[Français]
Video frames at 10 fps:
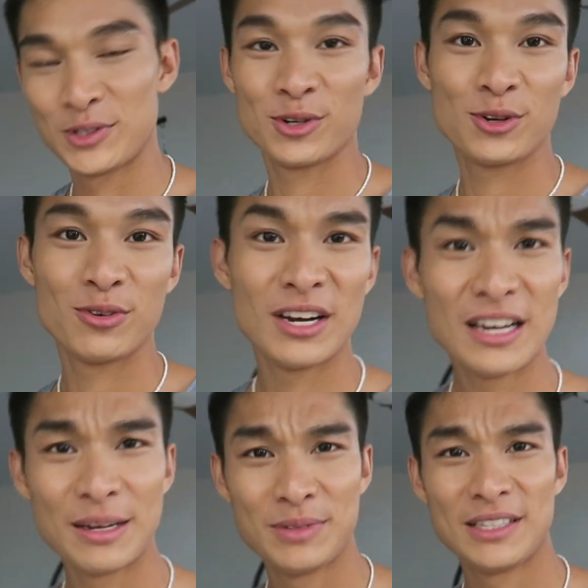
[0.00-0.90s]
Donc voilà
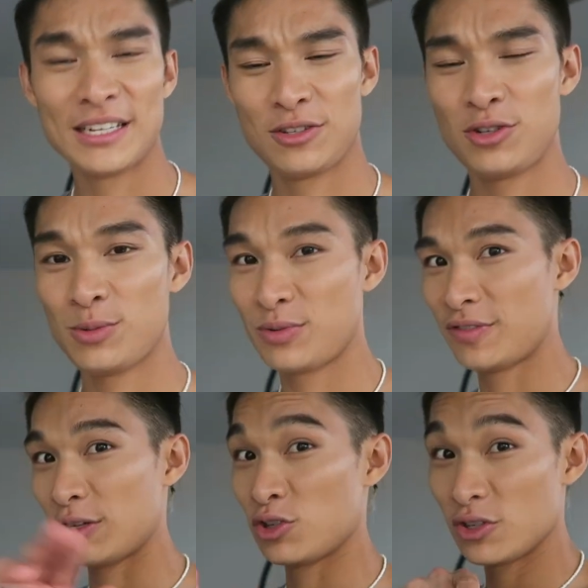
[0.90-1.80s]
la petite astuce pour
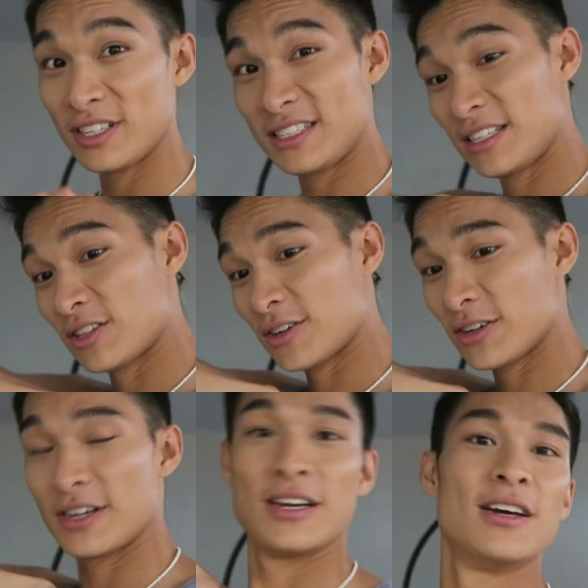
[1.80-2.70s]
faire de jolis
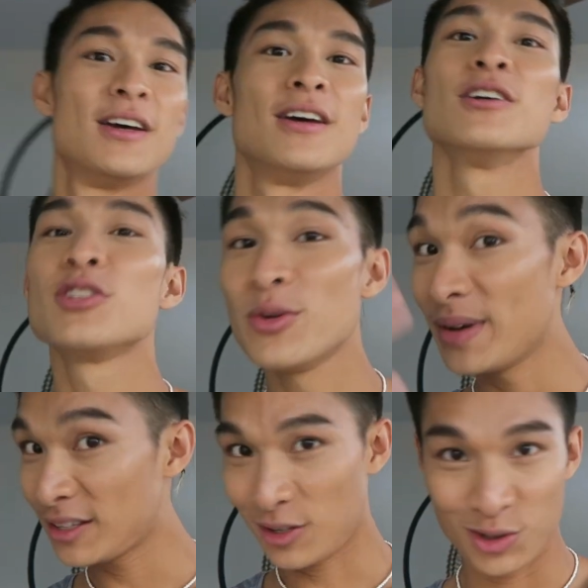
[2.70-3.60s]
TikTok, se
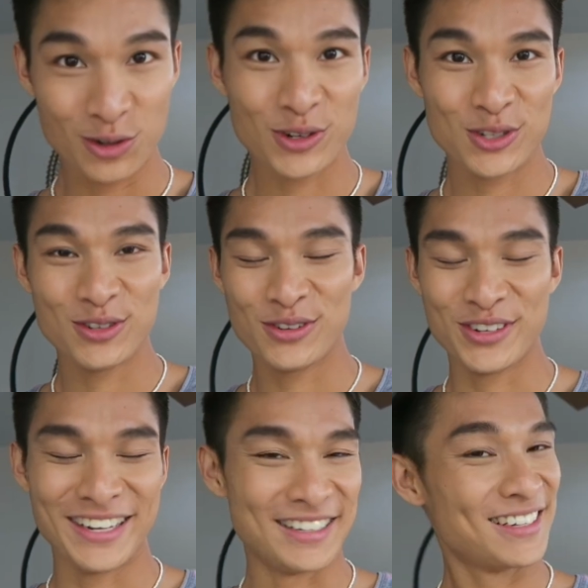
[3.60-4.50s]
mettre devant une
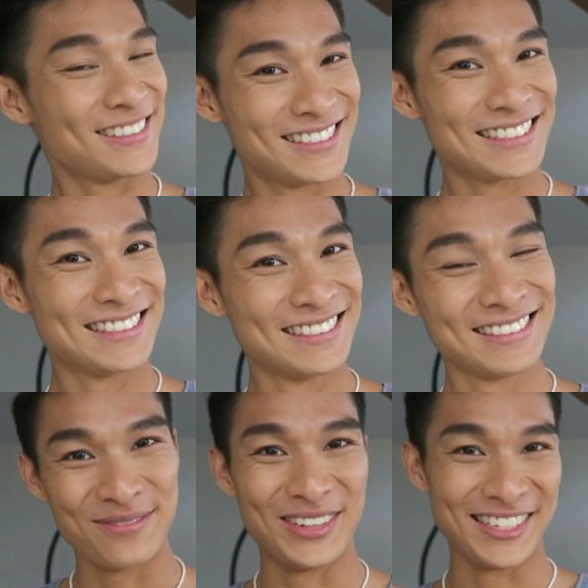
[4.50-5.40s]
fenêtre.
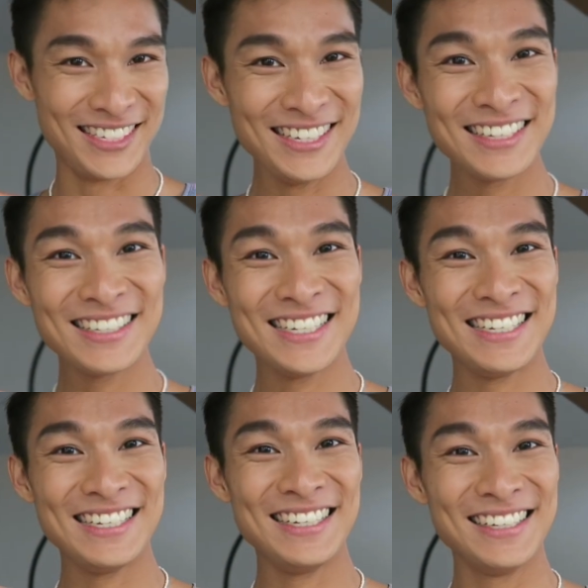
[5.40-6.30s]
Merci
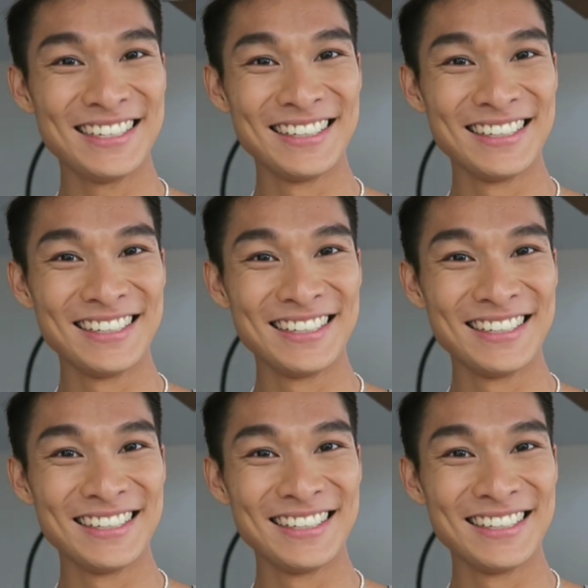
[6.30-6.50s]
Teddy